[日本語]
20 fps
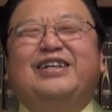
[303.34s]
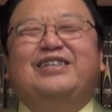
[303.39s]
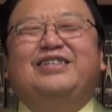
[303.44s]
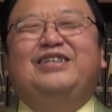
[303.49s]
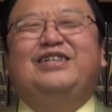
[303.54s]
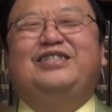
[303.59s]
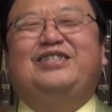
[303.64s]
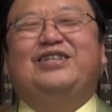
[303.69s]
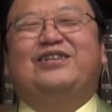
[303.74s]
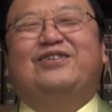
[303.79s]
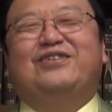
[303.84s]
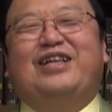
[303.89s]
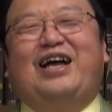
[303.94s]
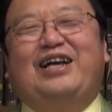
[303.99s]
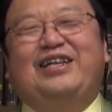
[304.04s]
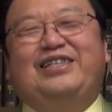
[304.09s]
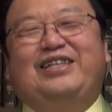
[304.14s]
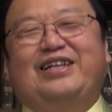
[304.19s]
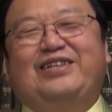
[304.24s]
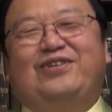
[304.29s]
日露
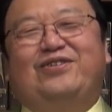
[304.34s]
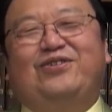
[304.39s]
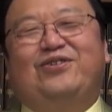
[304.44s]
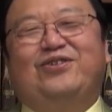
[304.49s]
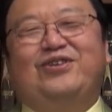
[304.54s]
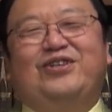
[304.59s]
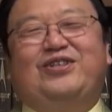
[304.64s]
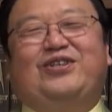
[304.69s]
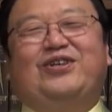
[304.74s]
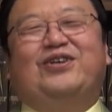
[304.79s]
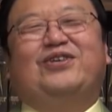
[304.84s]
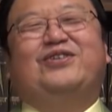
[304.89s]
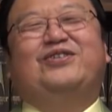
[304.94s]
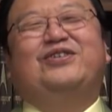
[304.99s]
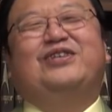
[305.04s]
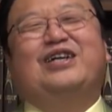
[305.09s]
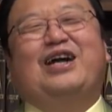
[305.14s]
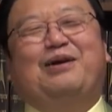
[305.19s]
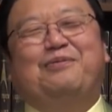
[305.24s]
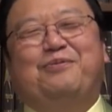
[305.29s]
大戦の野木将
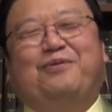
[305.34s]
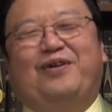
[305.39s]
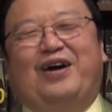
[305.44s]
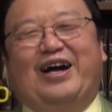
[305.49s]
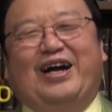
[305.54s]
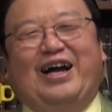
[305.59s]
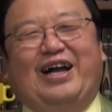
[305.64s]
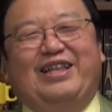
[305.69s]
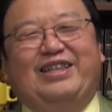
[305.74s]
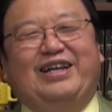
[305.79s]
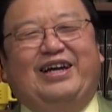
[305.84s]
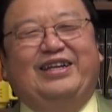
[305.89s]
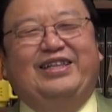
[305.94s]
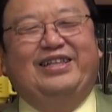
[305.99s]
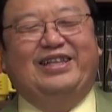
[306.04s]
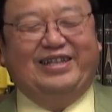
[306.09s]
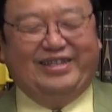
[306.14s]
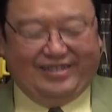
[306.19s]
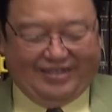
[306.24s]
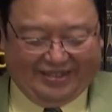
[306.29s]
軍かもわかんない
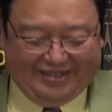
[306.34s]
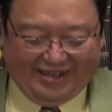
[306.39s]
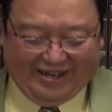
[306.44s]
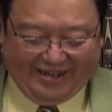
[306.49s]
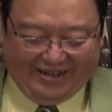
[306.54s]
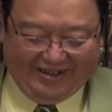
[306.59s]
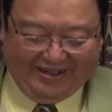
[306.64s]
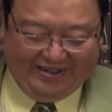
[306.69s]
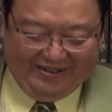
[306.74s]
んですね。